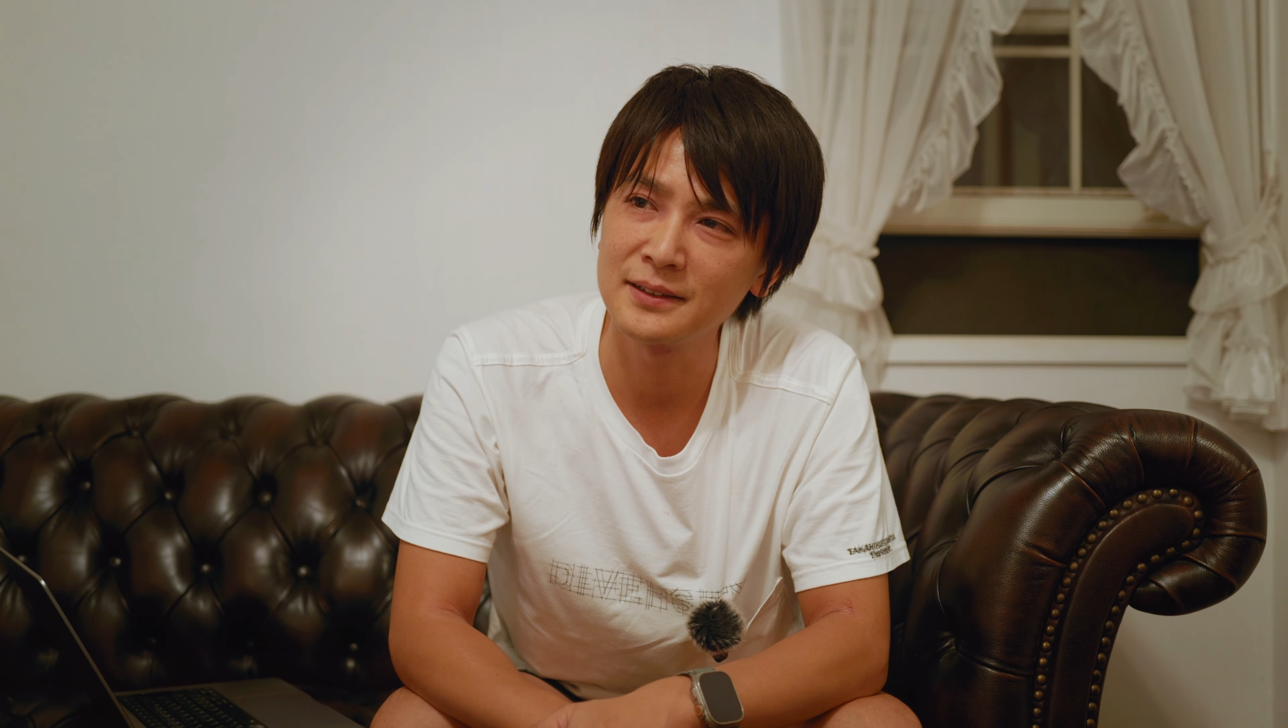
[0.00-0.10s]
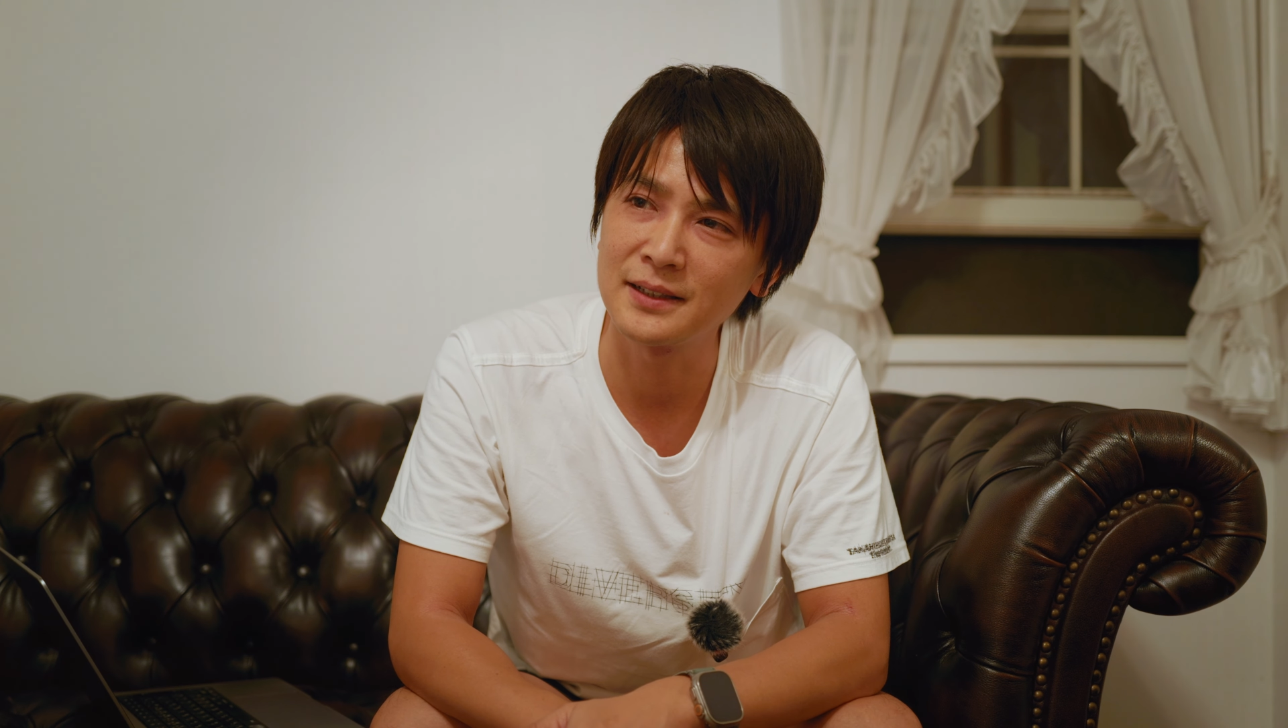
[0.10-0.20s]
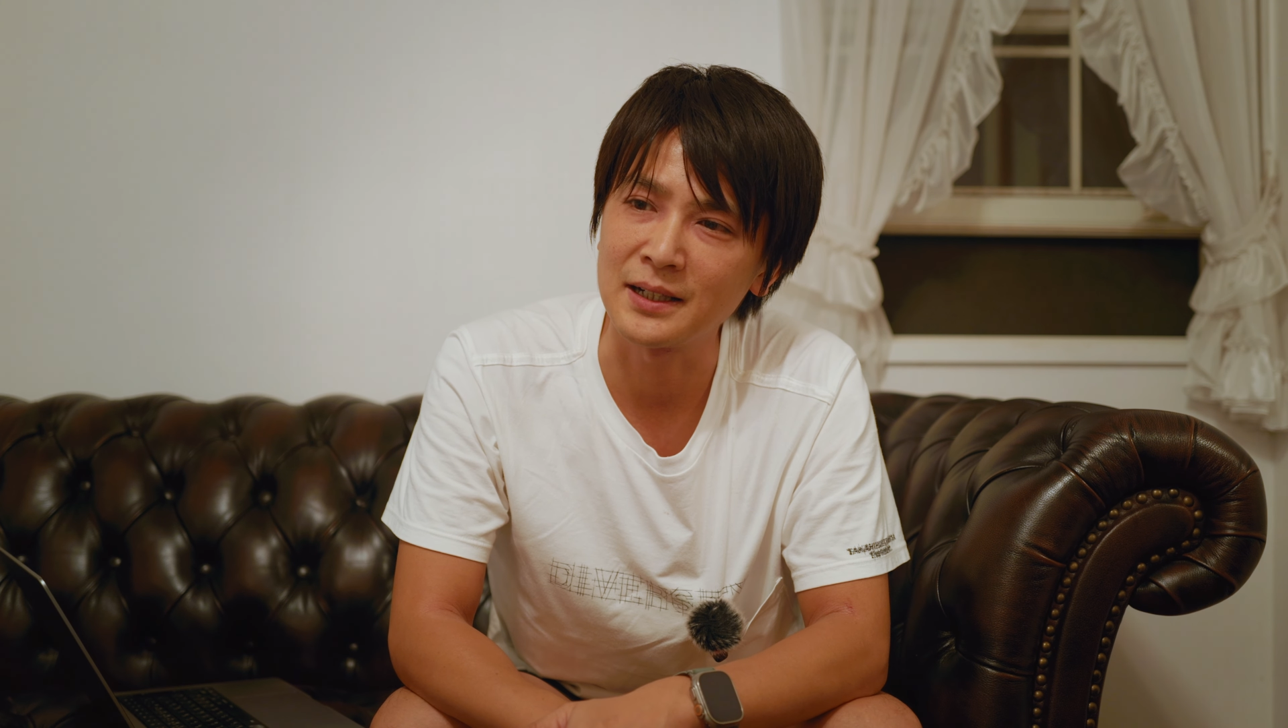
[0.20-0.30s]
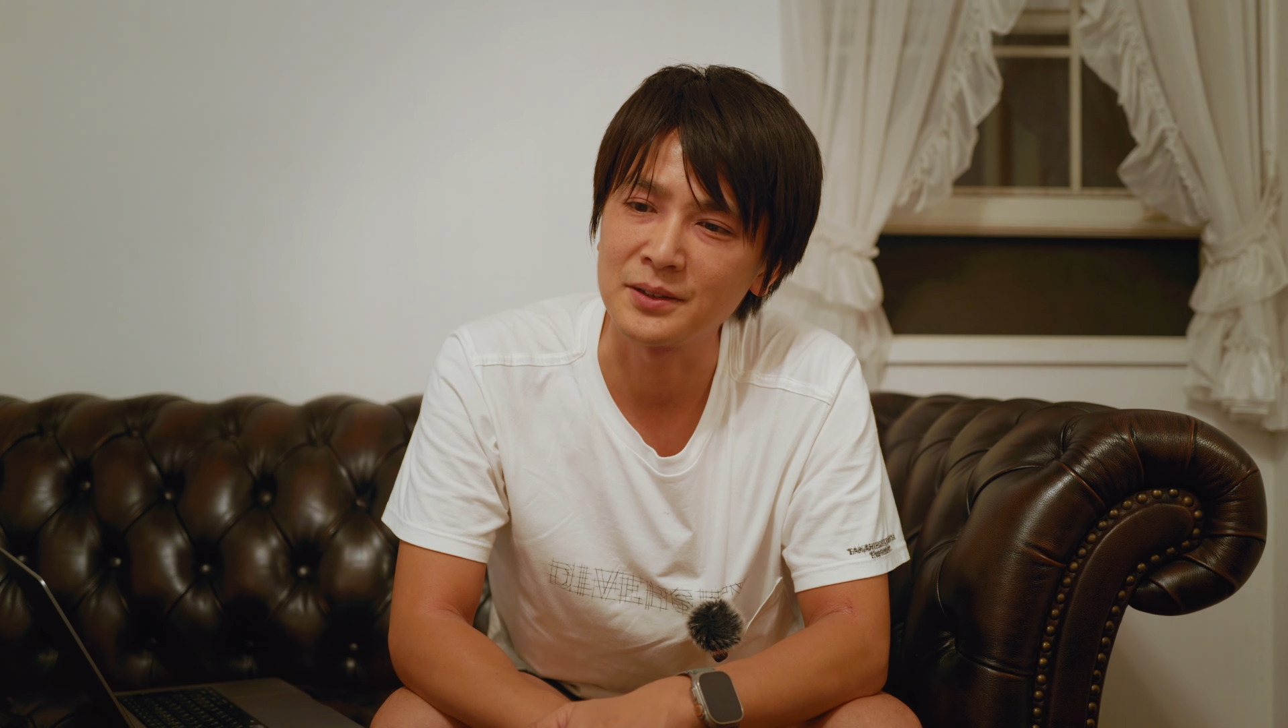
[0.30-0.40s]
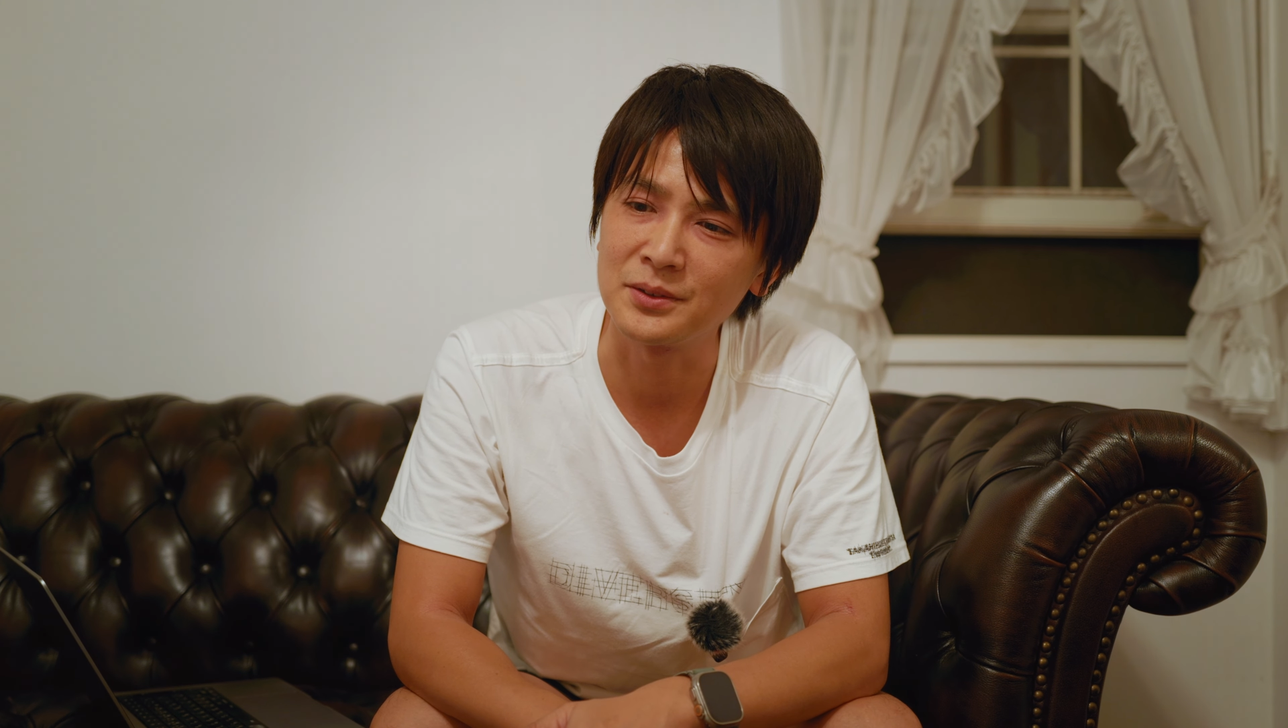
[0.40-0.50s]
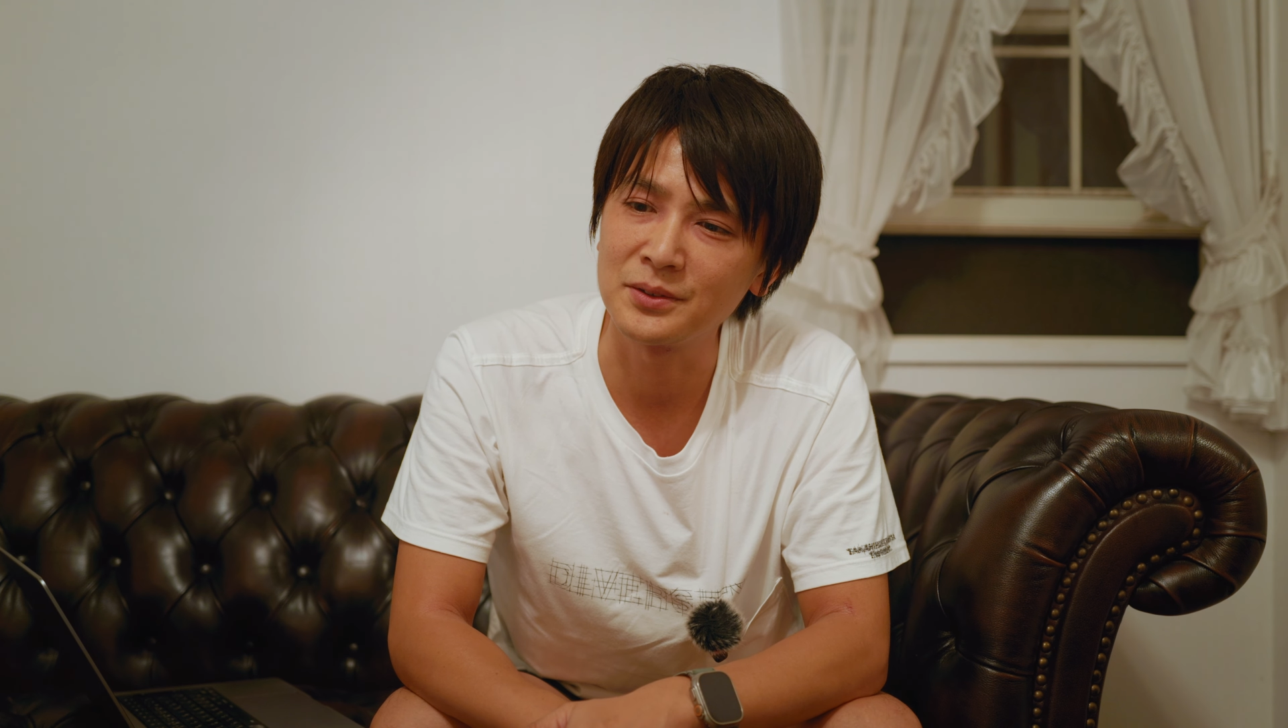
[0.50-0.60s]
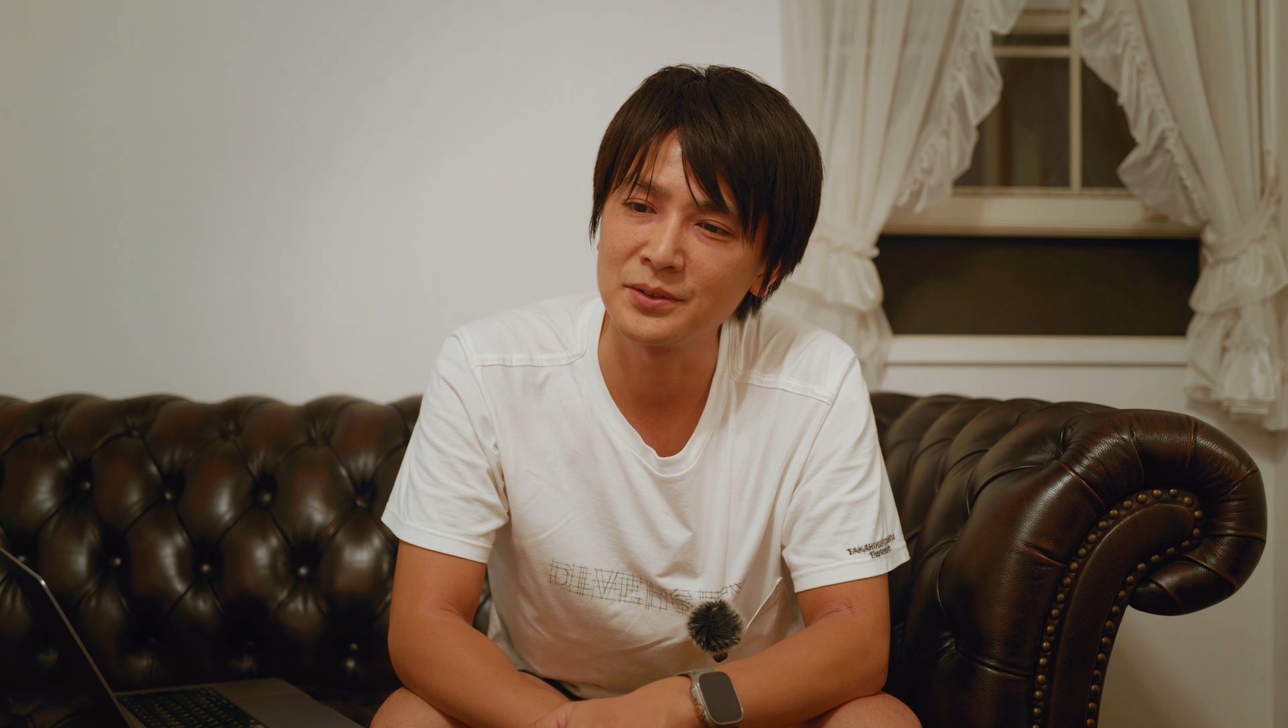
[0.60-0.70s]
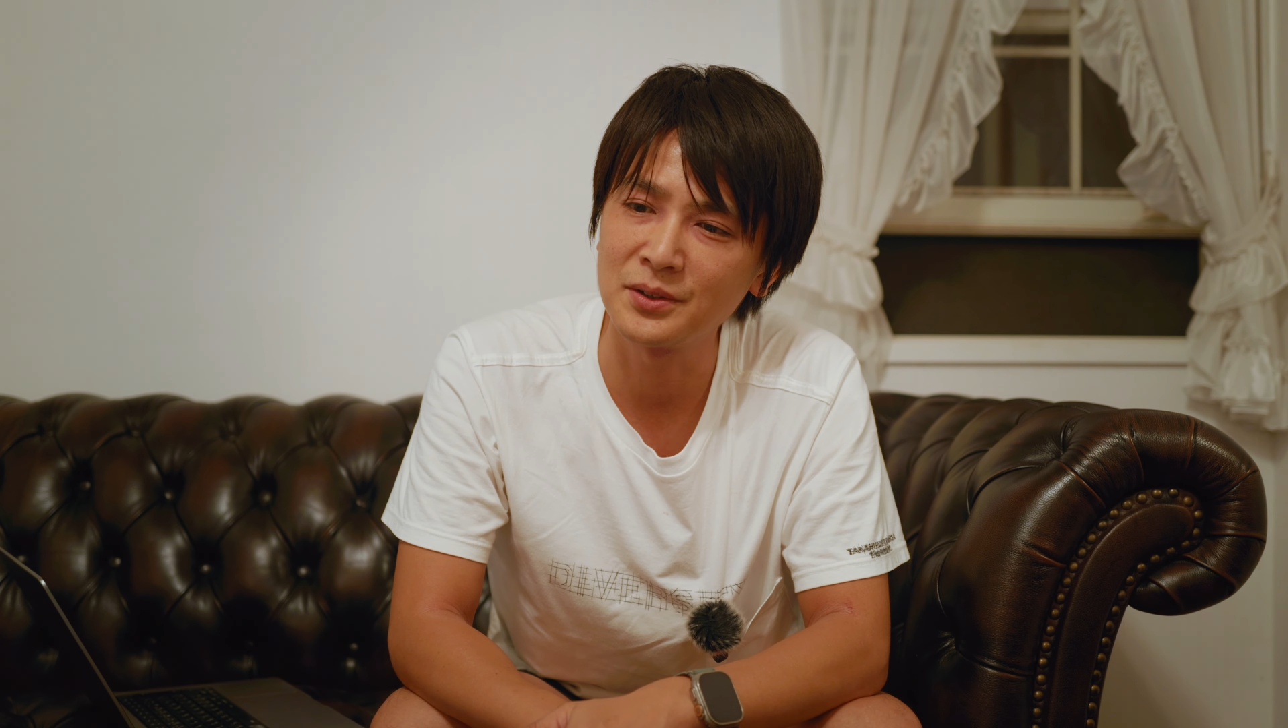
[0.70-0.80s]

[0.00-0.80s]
がある